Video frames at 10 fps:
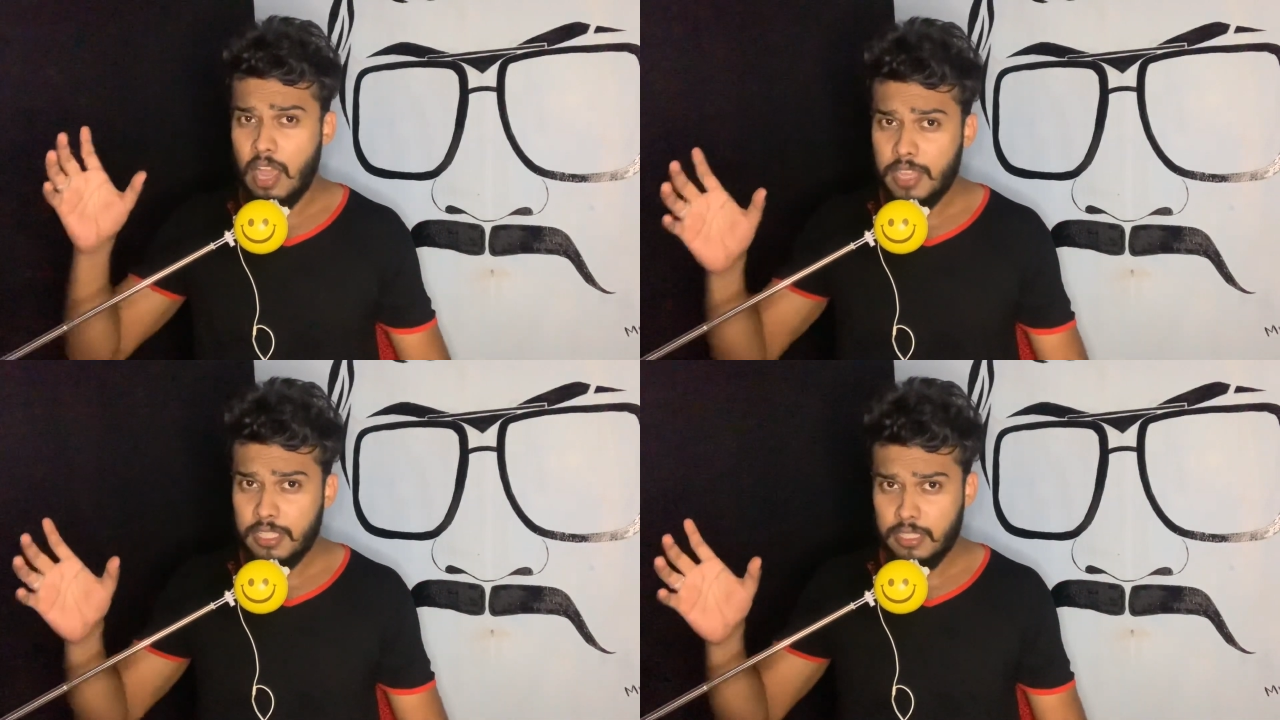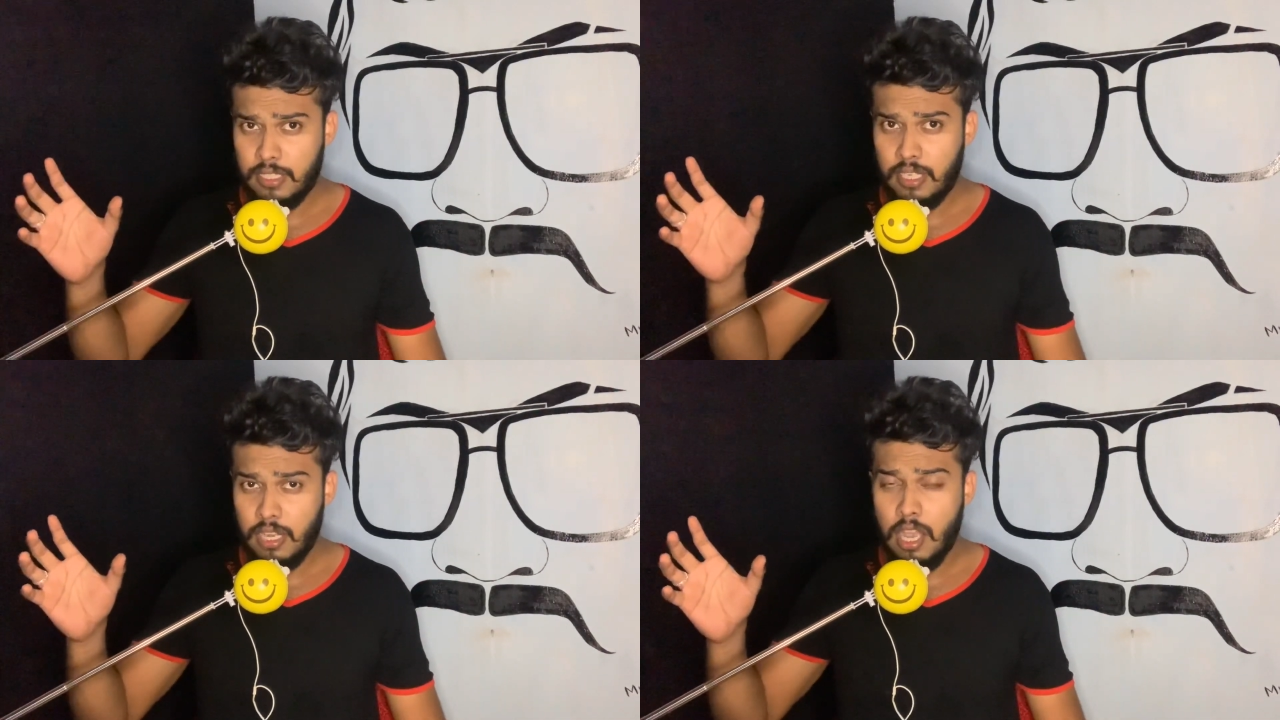ஆயுத
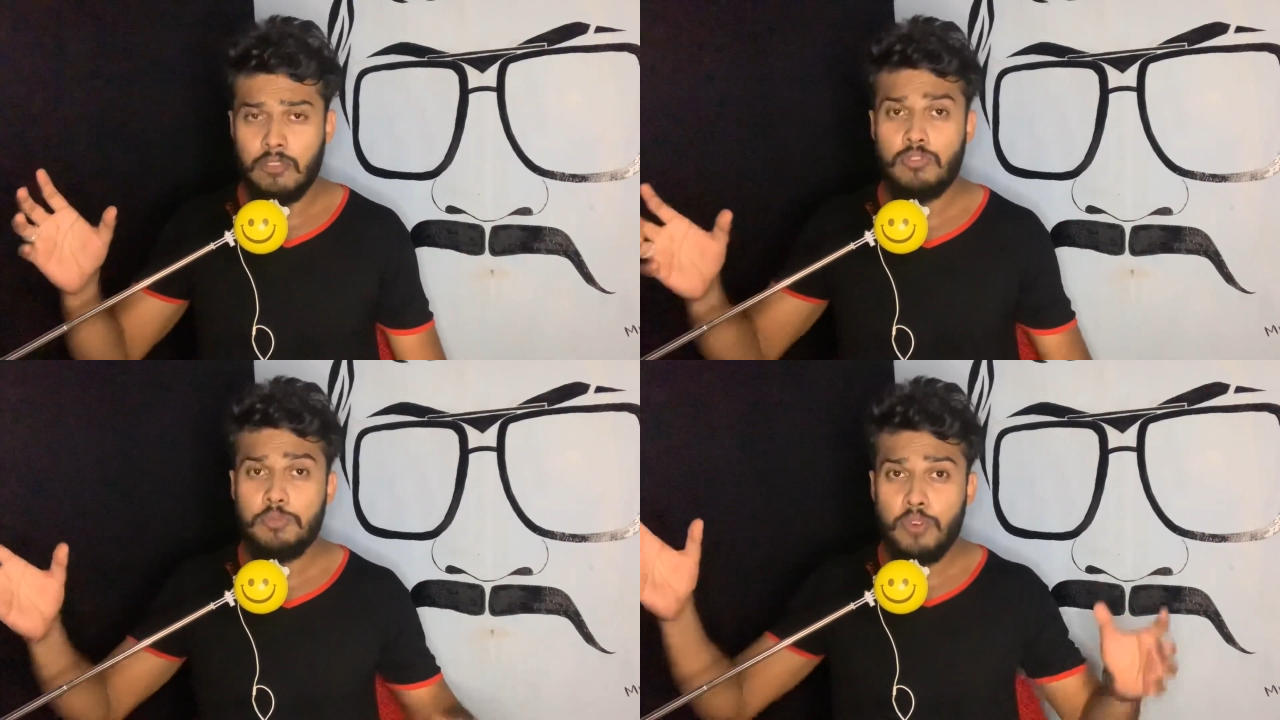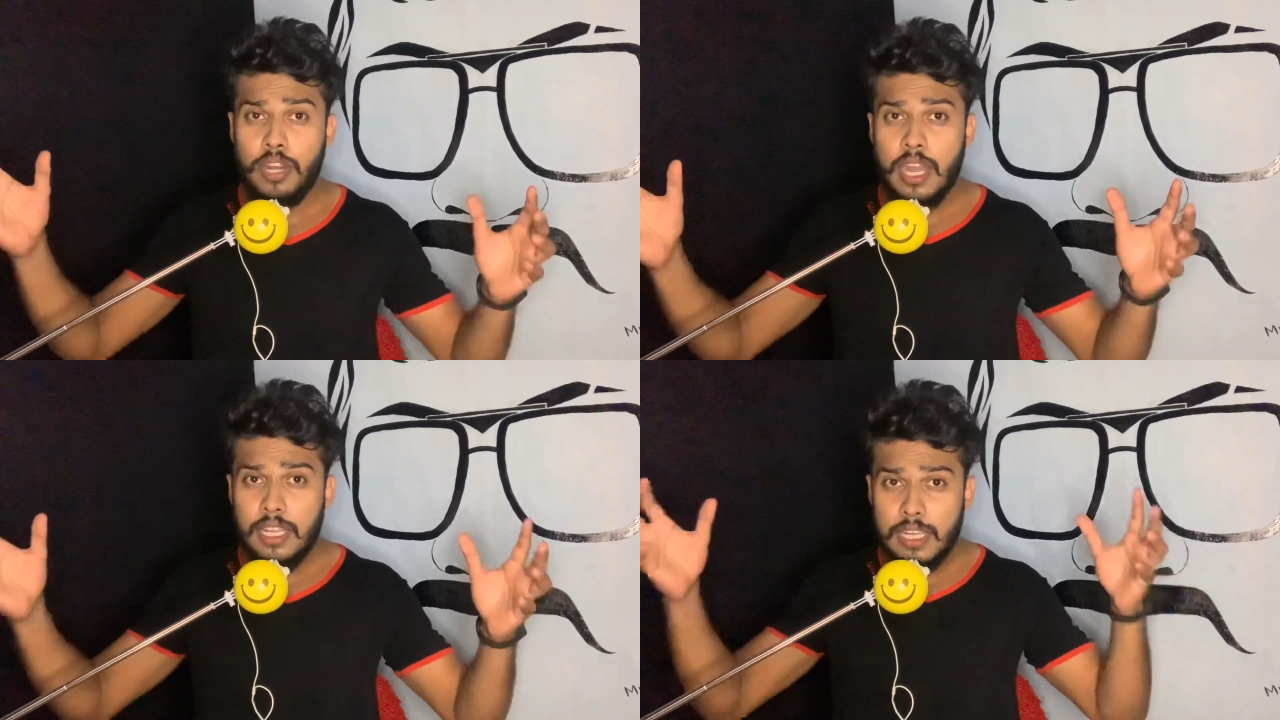கிடங்காகவும்
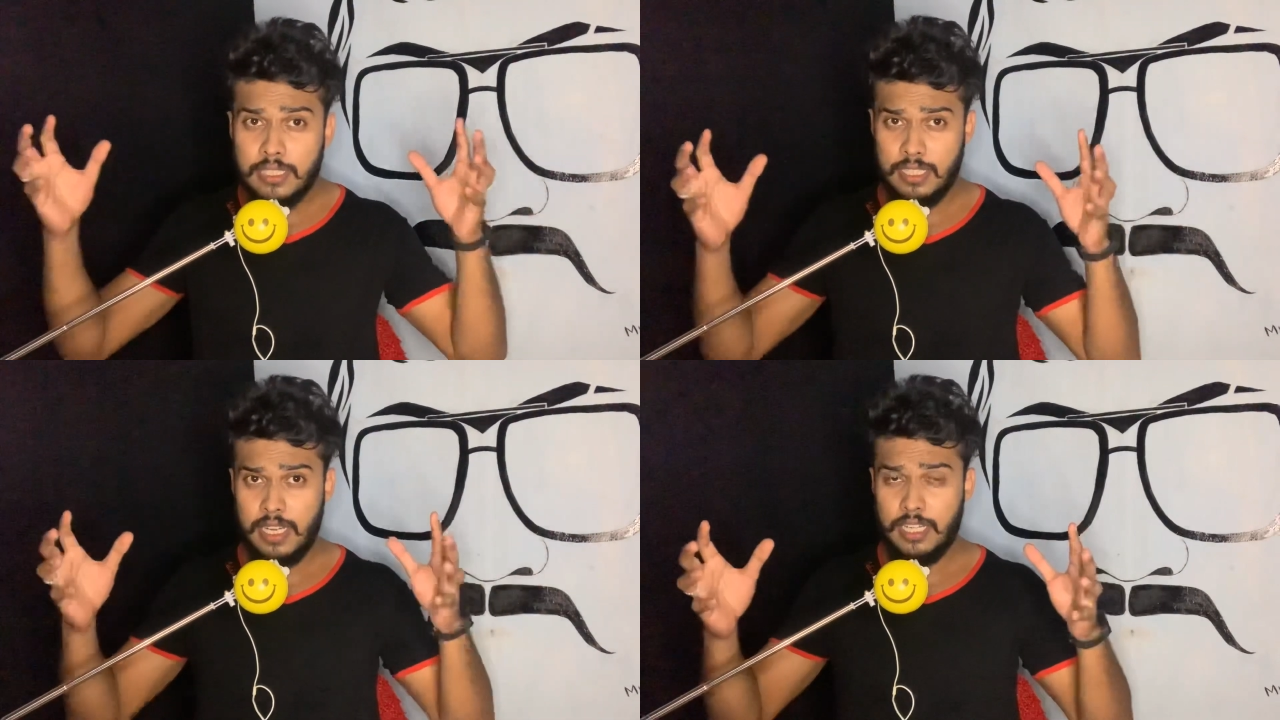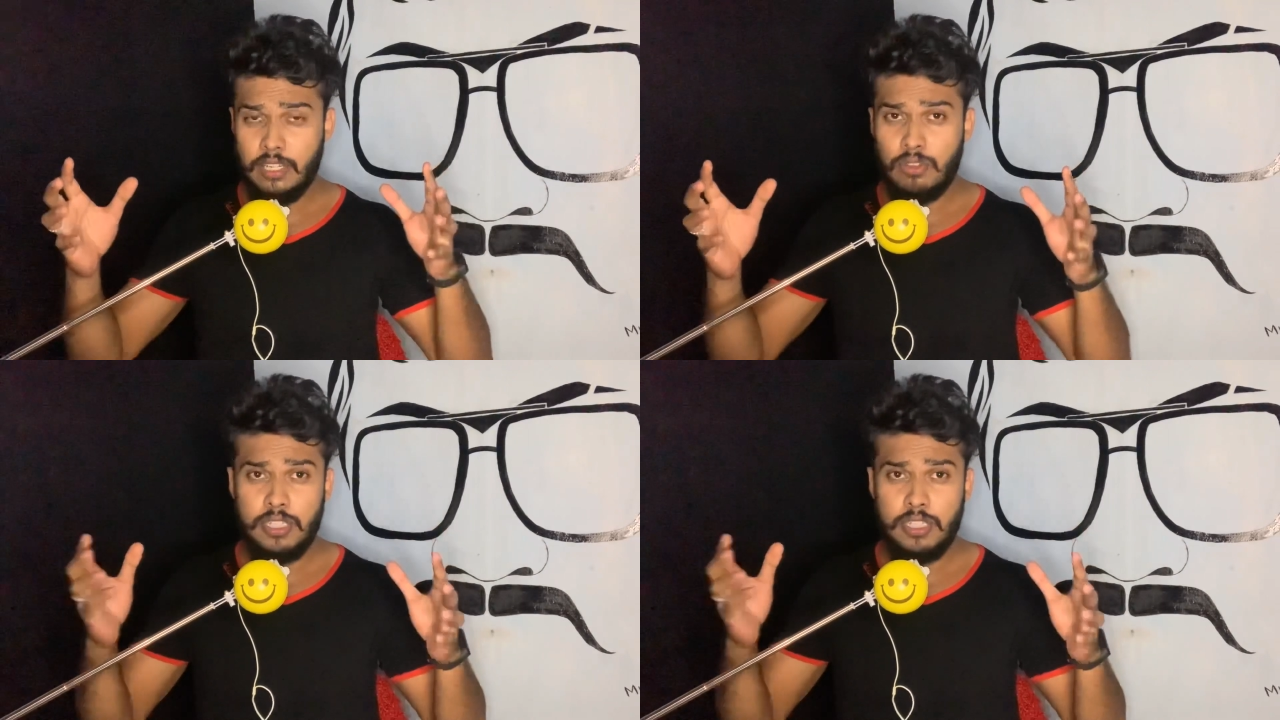போராளிகளை திரட்டுற ஒரு